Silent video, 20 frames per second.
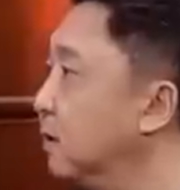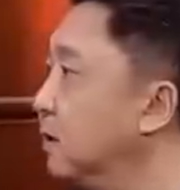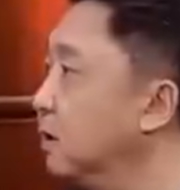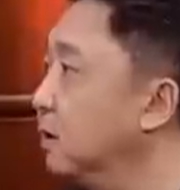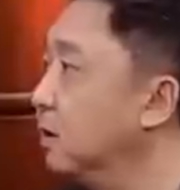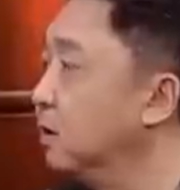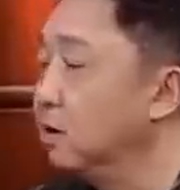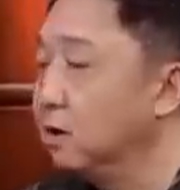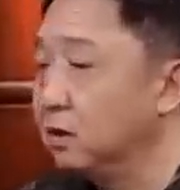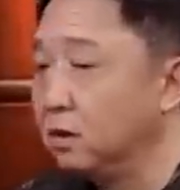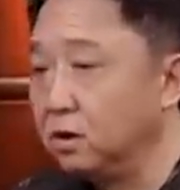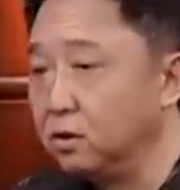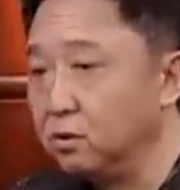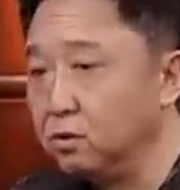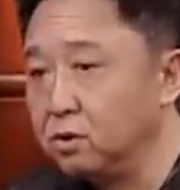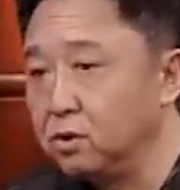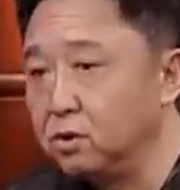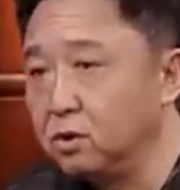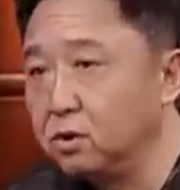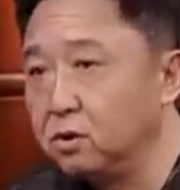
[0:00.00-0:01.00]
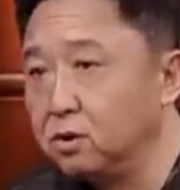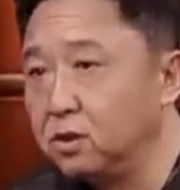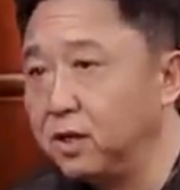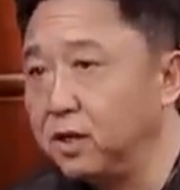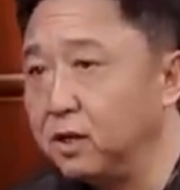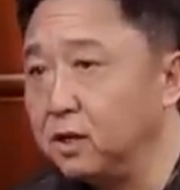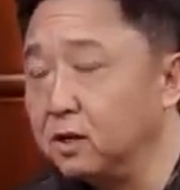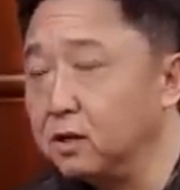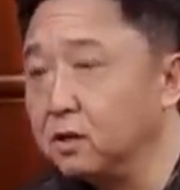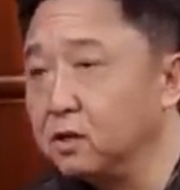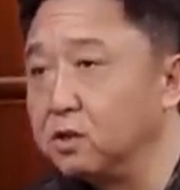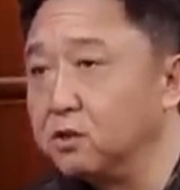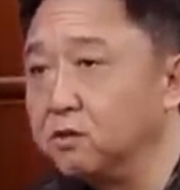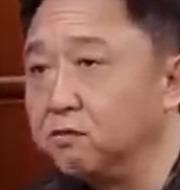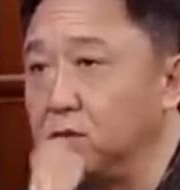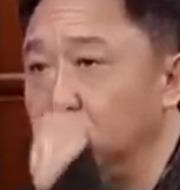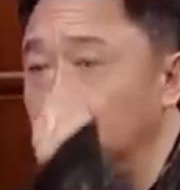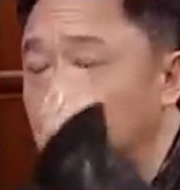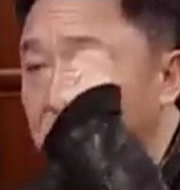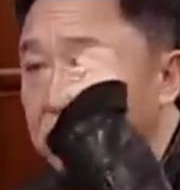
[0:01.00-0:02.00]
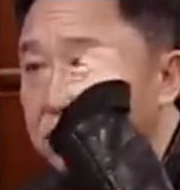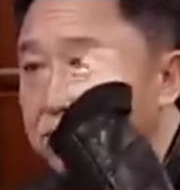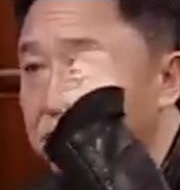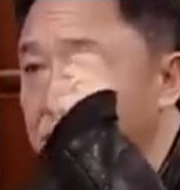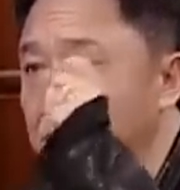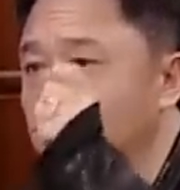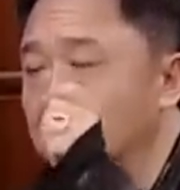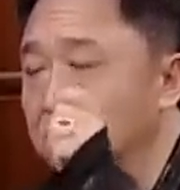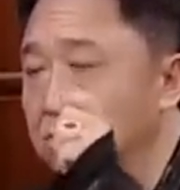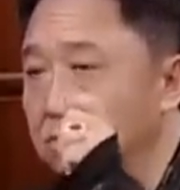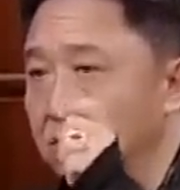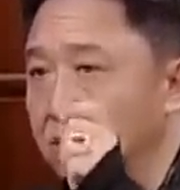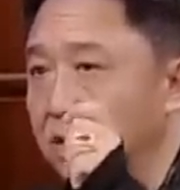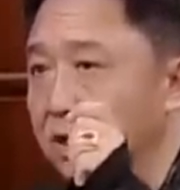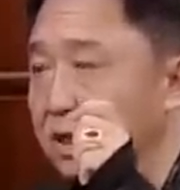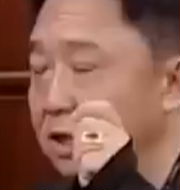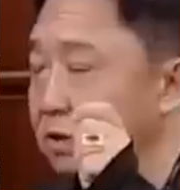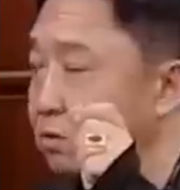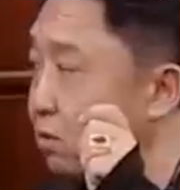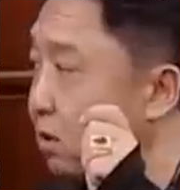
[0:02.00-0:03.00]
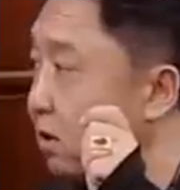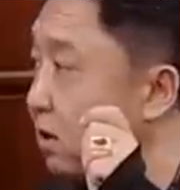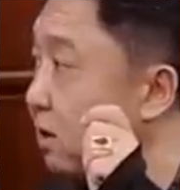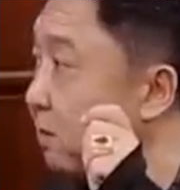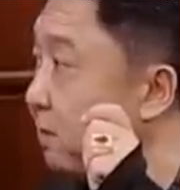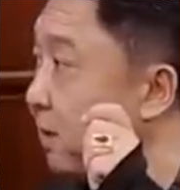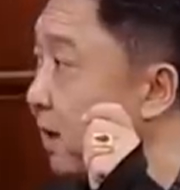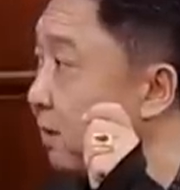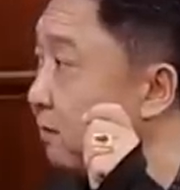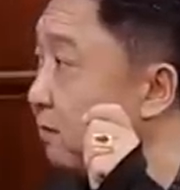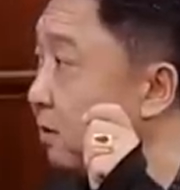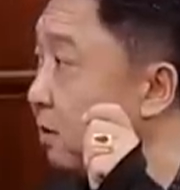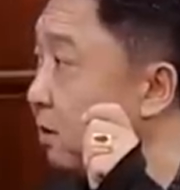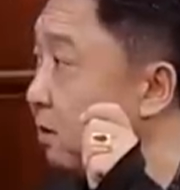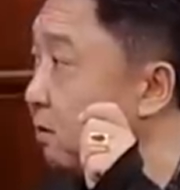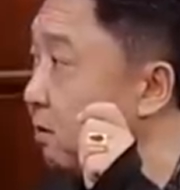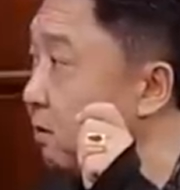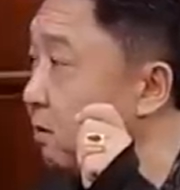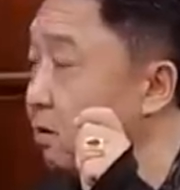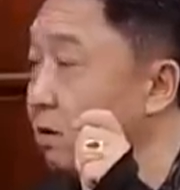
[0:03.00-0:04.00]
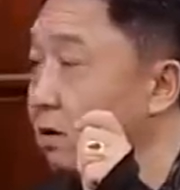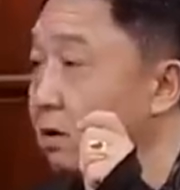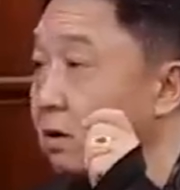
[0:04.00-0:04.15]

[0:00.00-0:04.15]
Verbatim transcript: 哎呦，等于是这个10分钟的时候，他给他举了一个牌子以后，